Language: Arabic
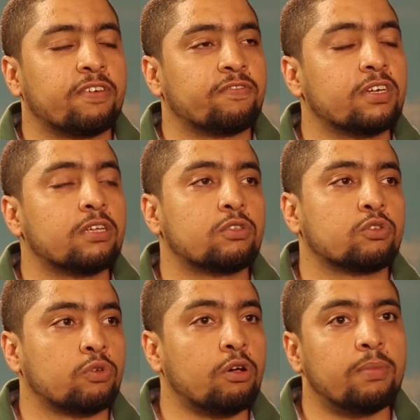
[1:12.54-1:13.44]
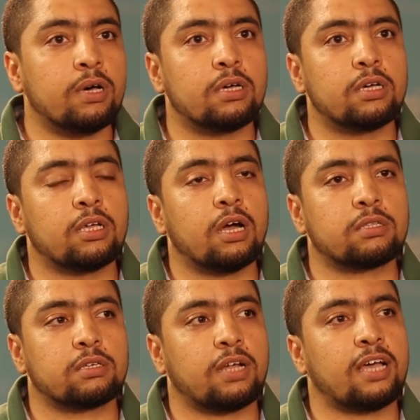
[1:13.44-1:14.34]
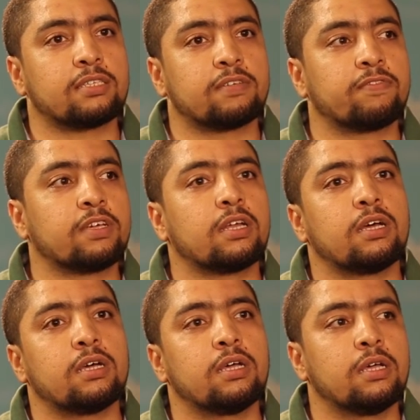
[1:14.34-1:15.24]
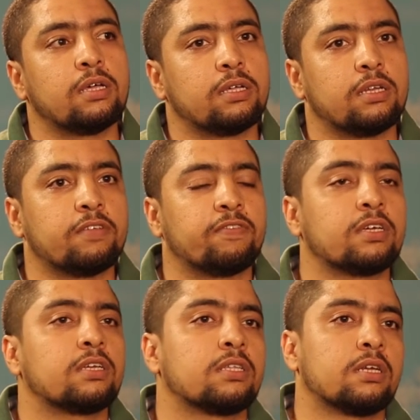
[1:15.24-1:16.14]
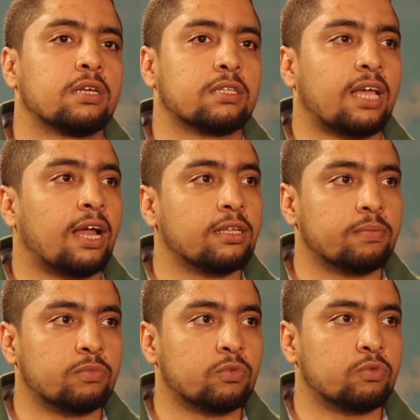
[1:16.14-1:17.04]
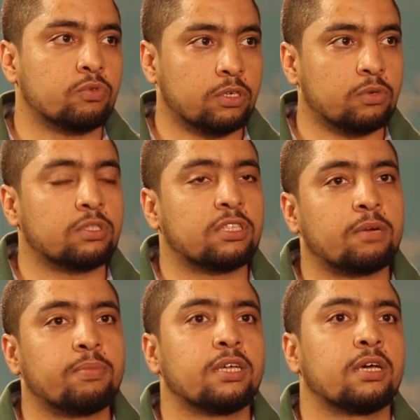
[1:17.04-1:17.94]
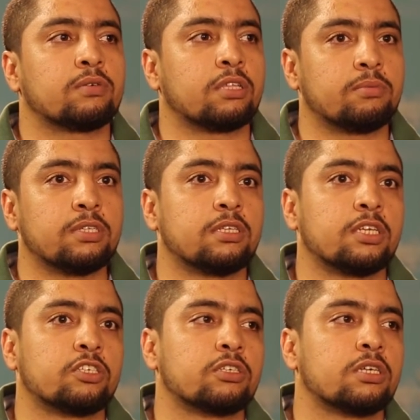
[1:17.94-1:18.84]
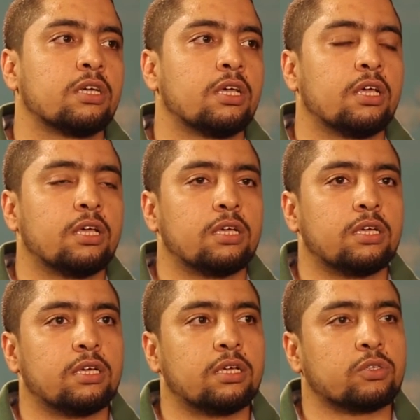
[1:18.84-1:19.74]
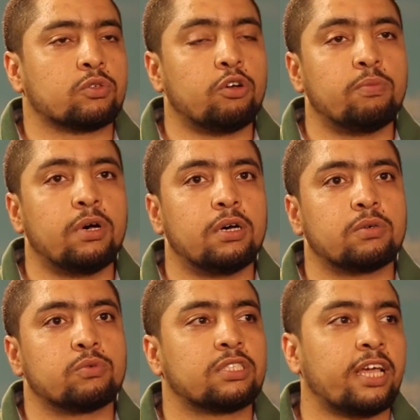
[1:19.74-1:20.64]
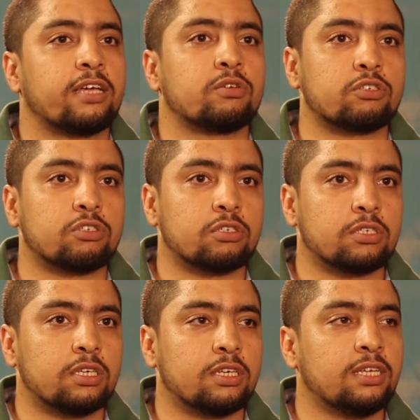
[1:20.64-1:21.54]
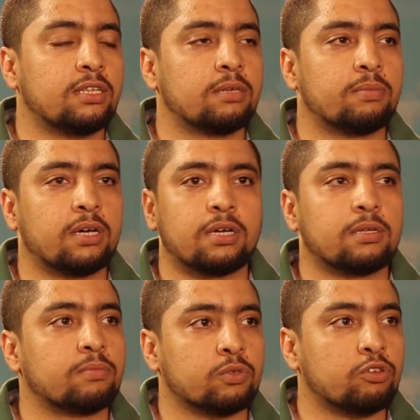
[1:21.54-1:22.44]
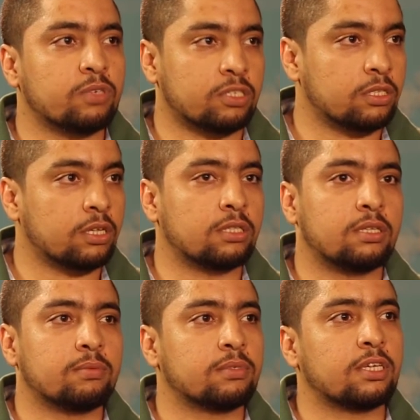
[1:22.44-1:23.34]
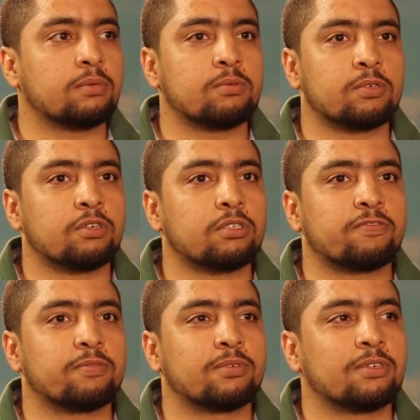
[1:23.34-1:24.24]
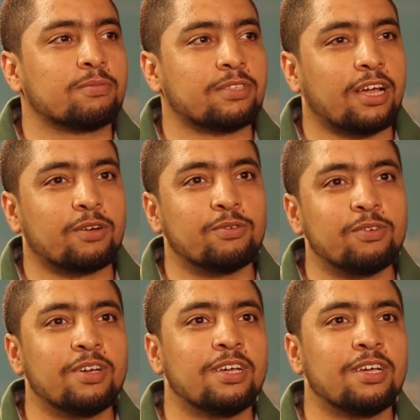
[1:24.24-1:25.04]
ففكره الصحبه هي اكتر احسن فكره لفكره التعليم والتربيه وتربيه النشأ آه، الصحبه والتعايش ان احنا نبقى الموضوع بسيط جدا زي ببساطه في البرنامج بتاعكم